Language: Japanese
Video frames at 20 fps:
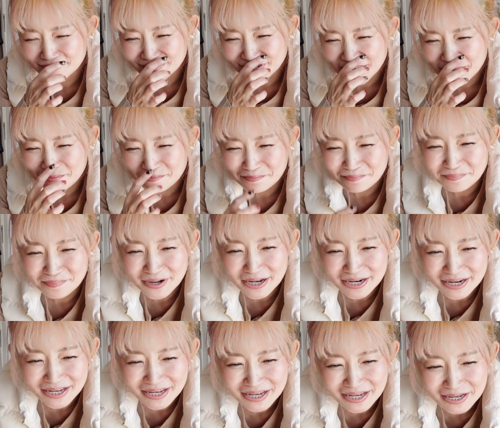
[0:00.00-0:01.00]
やっぱ
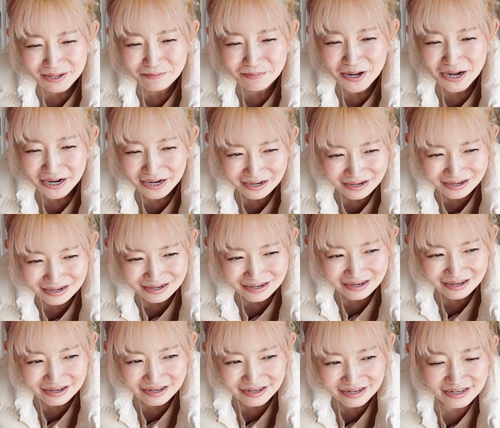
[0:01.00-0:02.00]
り
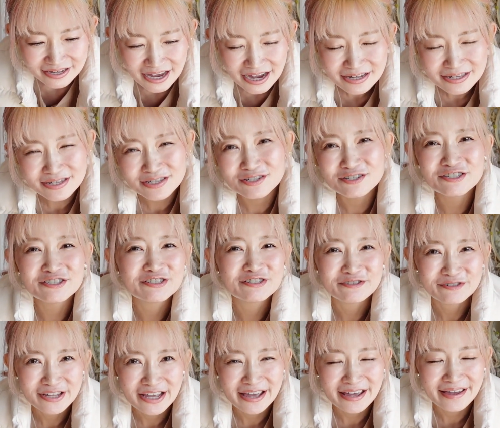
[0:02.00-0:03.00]
まあ安い
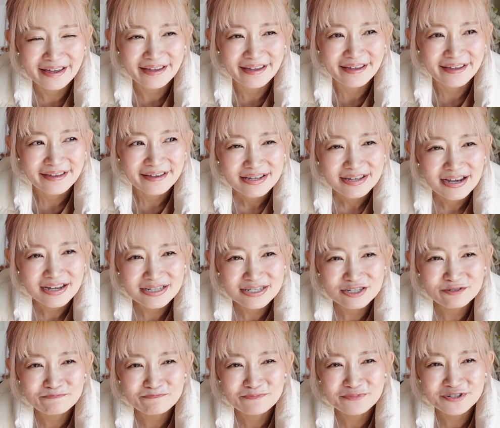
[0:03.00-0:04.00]
ので
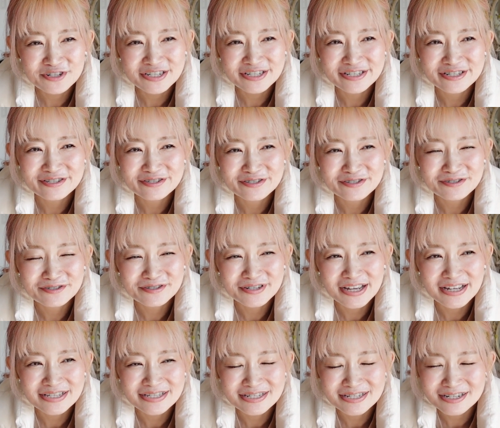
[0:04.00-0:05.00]
安っぽいっていう
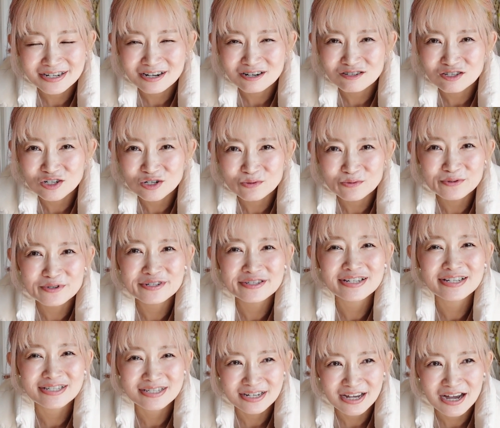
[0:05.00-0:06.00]
表現違うと思うん
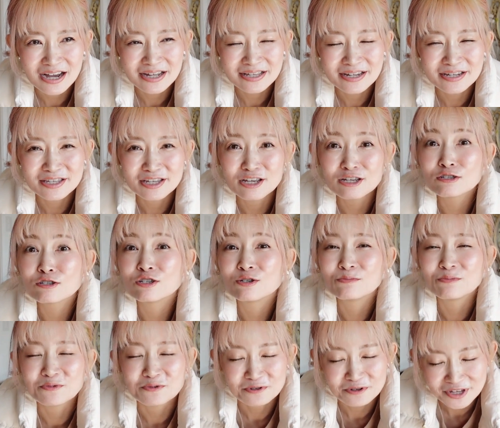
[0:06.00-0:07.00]
ですが、だって安い
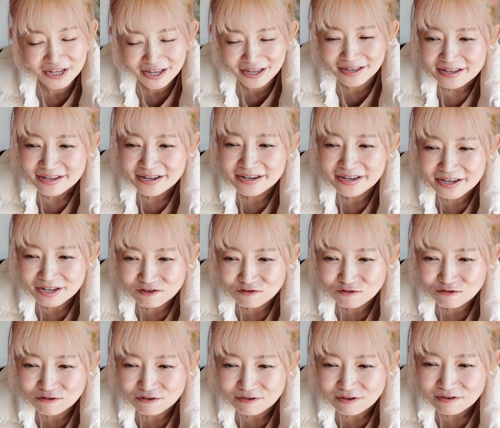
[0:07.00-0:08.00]
もんね。だけ
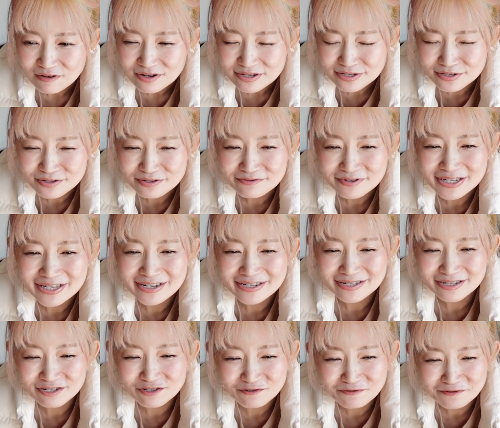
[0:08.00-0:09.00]
どちょっと
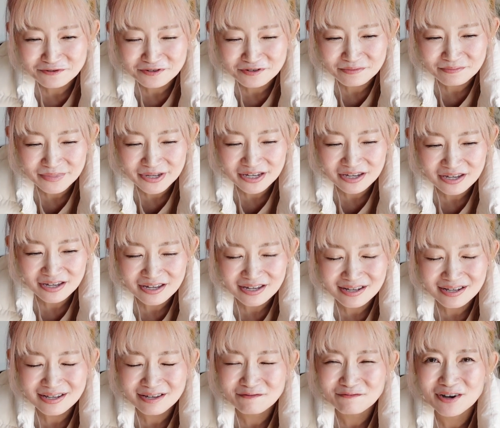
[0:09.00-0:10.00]
私の好
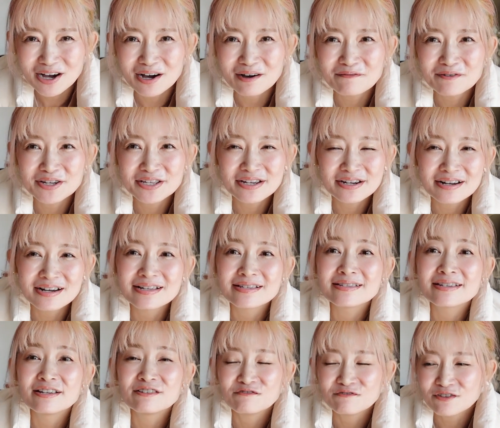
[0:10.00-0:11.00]
みには合わなかっ
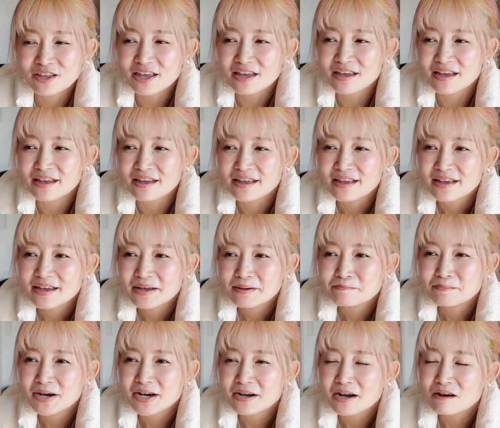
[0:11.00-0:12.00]
たので、
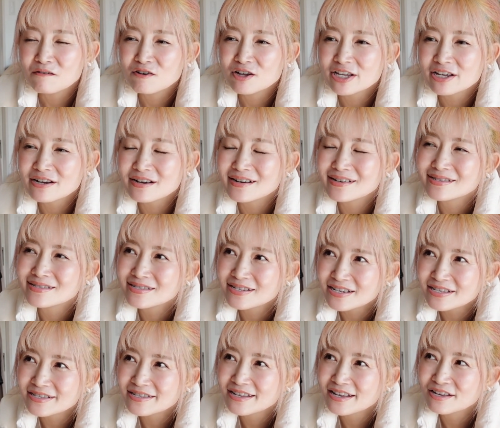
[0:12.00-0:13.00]
まあ、買わなかっ
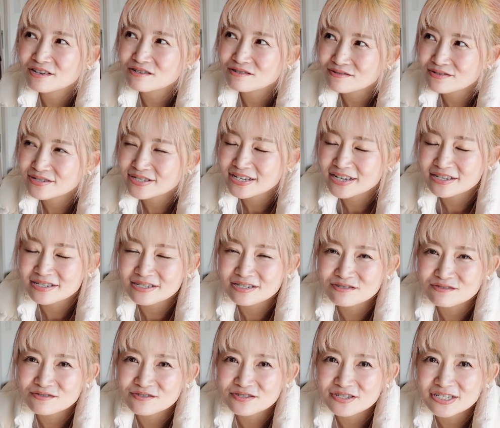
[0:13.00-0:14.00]
たっていう選
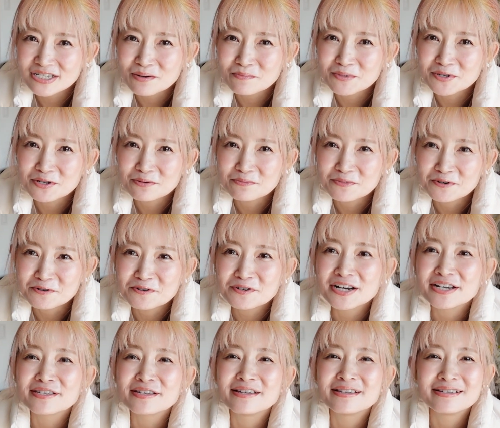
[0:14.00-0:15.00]
択したものも多
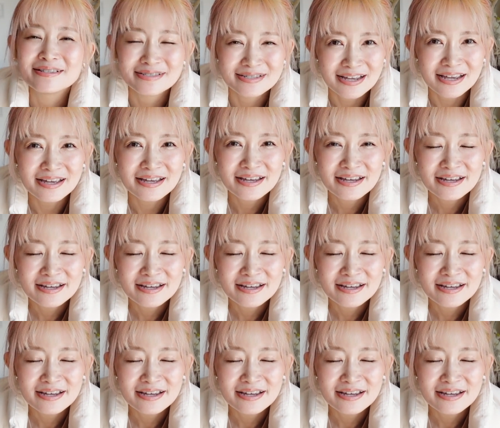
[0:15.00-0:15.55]
かったんですね。